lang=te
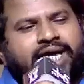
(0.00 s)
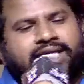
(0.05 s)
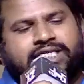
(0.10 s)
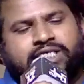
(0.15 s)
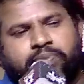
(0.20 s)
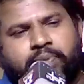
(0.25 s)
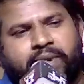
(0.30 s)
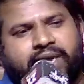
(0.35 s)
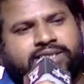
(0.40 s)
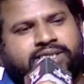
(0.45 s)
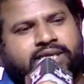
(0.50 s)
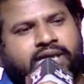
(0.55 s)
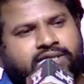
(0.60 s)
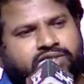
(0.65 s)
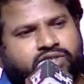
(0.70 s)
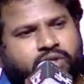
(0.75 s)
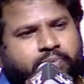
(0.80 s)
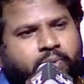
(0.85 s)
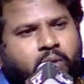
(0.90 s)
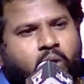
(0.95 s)
ఇన్స్పిరేషన్ అని
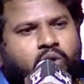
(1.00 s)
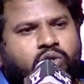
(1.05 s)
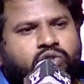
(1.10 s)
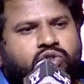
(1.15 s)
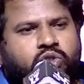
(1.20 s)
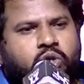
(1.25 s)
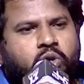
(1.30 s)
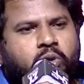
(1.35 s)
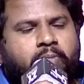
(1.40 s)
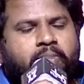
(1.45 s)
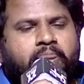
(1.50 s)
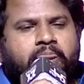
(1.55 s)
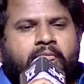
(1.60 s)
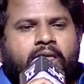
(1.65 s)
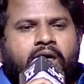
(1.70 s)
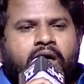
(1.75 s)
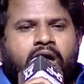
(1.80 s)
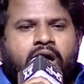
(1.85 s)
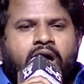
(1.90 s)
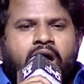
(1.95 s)
చెప్పుకోవచ్చు
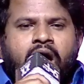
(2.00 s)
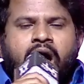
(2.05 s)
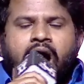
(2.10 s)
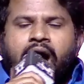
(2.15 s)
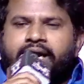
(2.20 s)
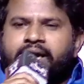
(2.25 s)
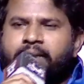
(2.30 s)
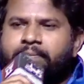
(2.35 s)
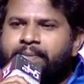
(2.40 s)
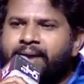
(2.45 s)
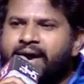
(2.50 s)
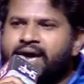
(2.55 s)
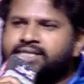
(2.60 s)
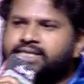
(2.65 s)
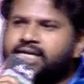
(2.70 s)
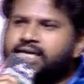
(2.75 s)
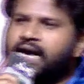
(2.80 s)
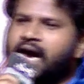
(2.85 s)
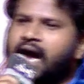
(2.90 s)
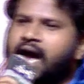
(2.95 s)
అంటే
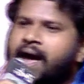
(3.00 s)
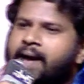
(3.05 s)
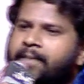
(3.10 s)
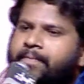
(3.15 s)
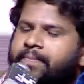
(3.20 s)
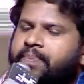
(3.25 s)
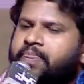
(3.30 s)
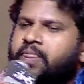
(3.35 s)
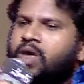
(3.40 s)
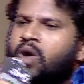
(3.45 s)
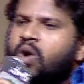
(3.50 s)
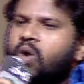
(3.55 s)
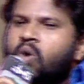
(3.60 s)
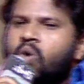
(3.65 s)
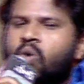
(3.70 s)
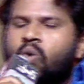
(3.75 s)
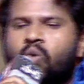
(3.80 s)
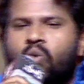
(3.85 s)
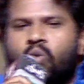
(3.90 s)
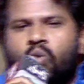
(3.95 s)
బేసిక్గా
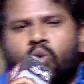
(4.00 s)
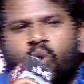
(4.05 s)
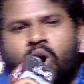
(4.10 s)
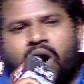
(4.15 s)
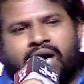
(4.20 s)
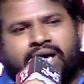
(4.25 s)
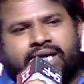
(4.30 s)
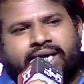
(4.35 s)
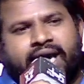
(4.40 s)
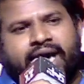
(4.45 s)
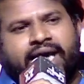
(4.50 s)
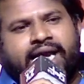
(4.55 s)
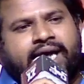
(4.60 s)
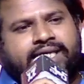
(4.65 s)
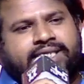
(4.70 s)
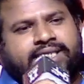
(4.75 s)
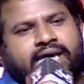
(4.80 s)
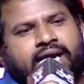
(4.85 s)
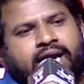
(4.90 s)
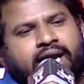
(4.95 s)
ఒక
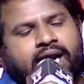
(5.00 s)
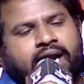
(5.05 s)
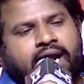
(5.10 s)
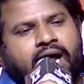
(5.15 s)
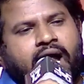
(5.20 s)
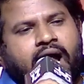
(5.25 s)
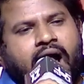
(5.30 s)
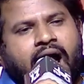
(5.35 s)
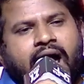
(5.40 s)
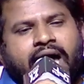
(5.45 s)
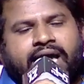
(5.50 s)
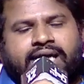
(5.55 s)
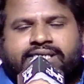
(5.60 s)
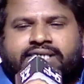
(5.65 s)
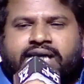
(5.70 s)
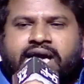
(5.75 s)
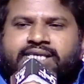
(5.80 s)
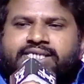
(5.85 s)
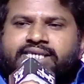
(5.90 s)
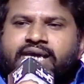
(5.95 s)
డైరెక్టర్ ఆయన
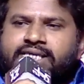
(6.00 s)
చేసే